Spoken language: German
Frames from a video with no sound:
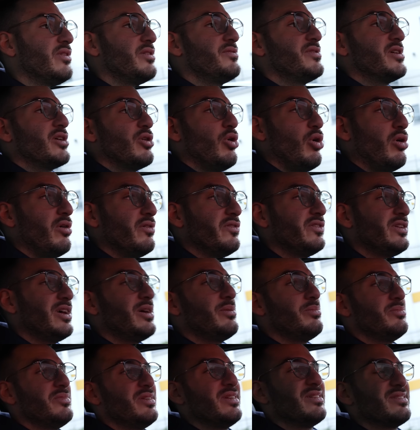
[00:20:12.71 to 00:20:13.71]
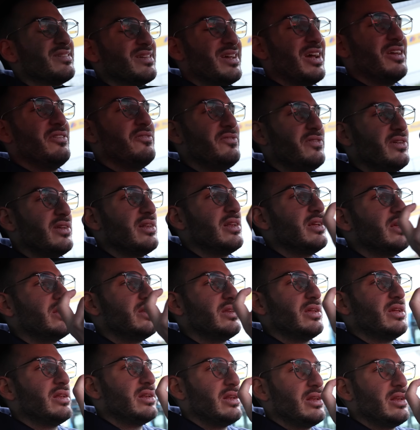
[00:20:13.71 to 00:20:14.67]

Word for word: weil wir gehofft haben, dass kein Fehler in der